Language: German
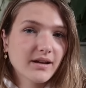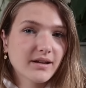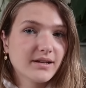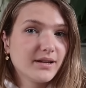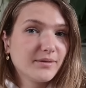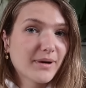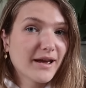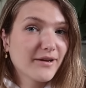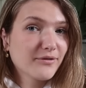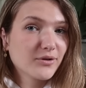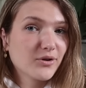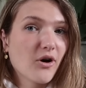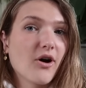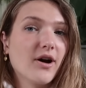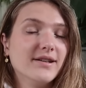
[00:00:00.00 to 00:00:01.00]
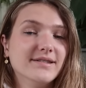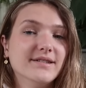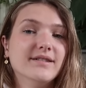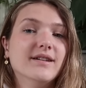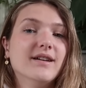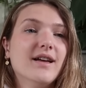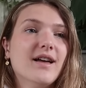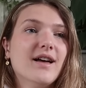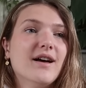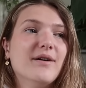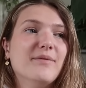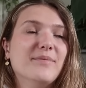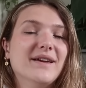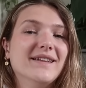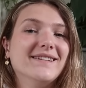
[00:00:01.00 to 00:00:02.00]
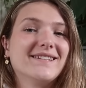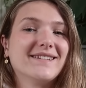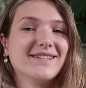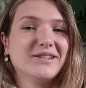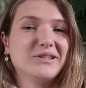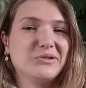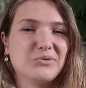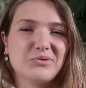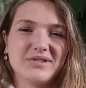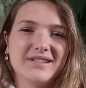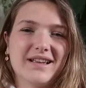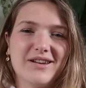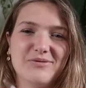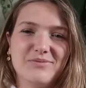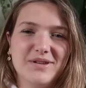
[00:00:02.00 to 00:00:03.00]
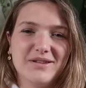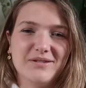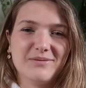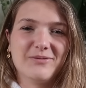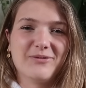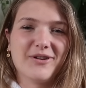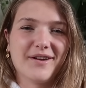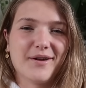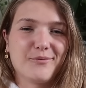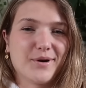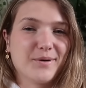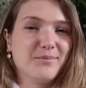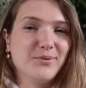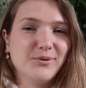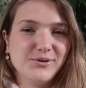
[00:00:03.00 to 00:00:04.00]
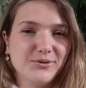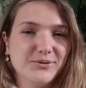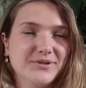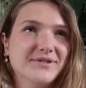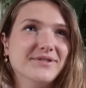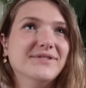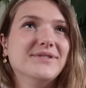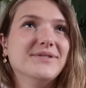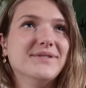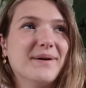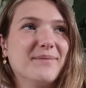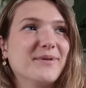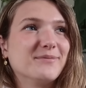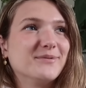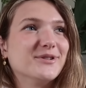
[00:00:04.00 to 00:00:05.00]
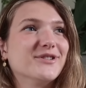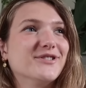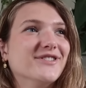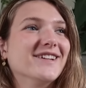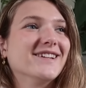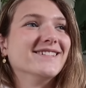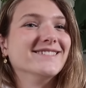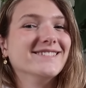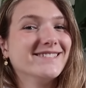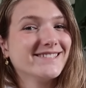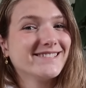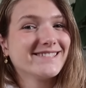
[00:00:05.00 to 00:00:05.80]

einem iPhone-Gehäuse mit Dosenaluminium von einer Red Bull-Dose zusammengemischt und dann